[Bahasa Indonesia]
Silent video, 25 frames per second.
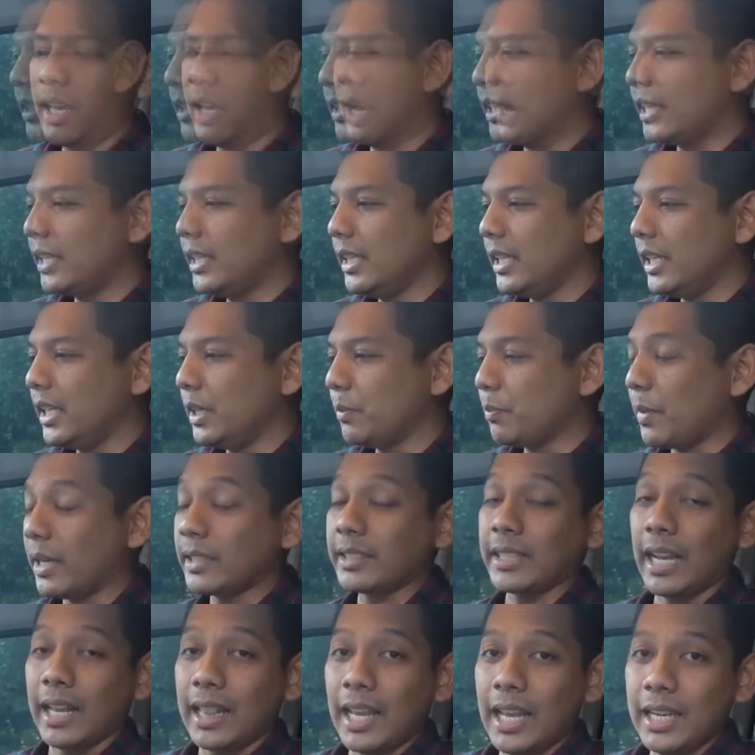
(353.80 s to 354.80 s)
jadi
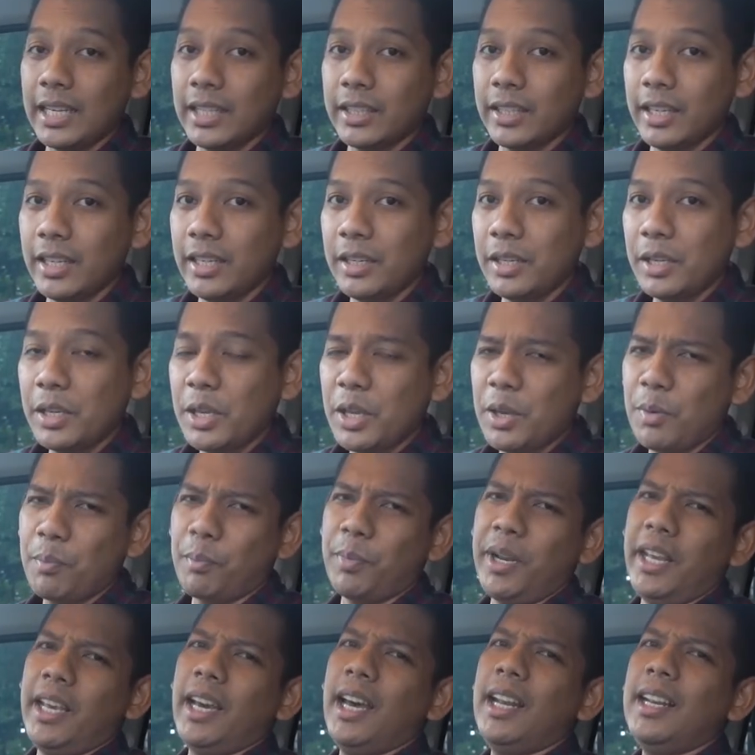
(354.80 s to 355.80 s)
masalah gitu ya,
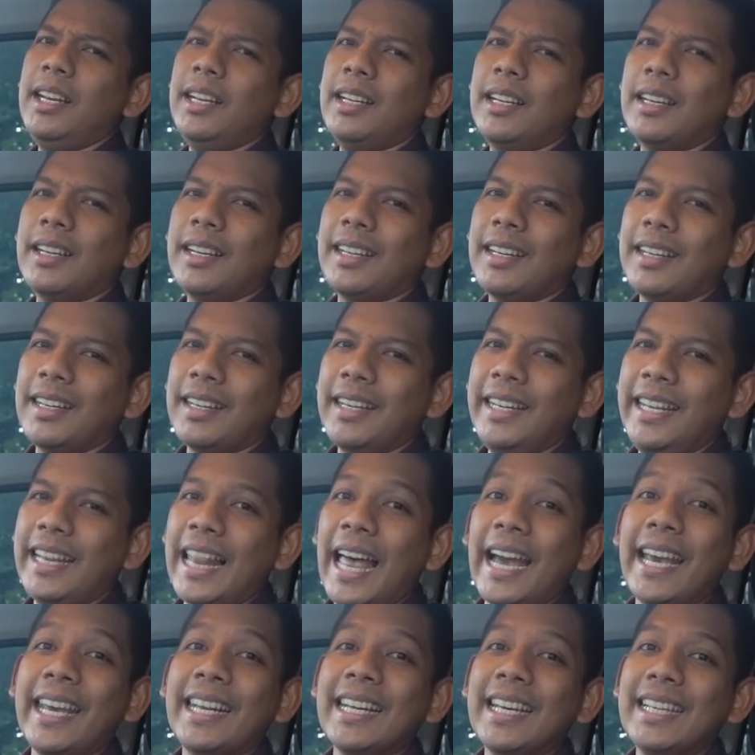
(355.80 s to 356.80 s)
mendingan
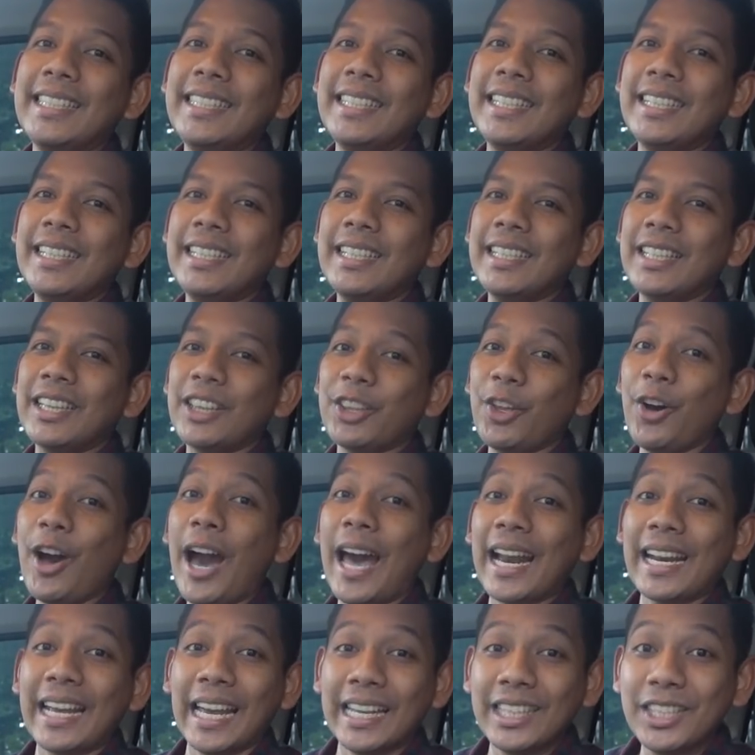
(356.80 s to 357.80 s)
dihilangin aja. Toh
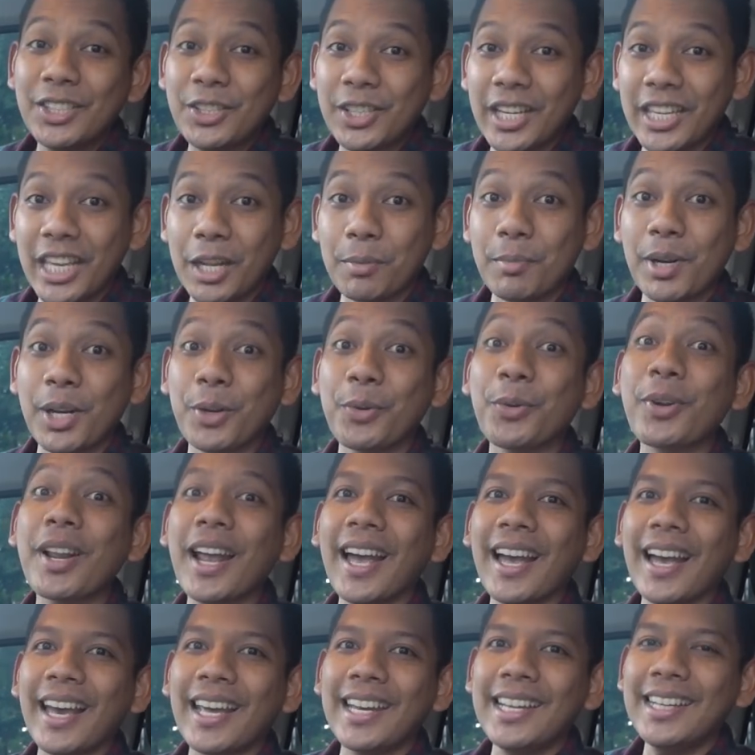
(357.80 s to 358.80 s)
harganya juga jadi
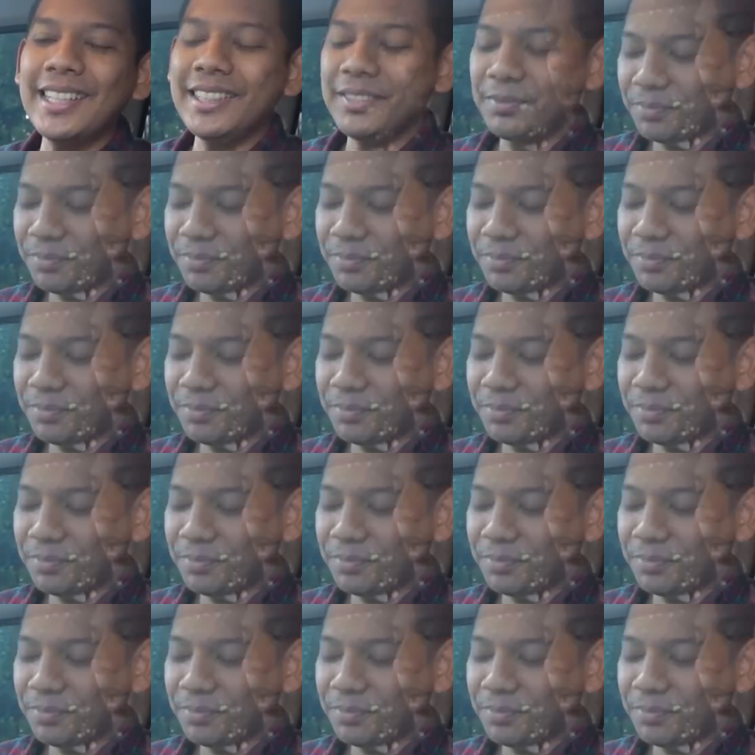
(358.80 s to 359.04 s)
berkurang kan.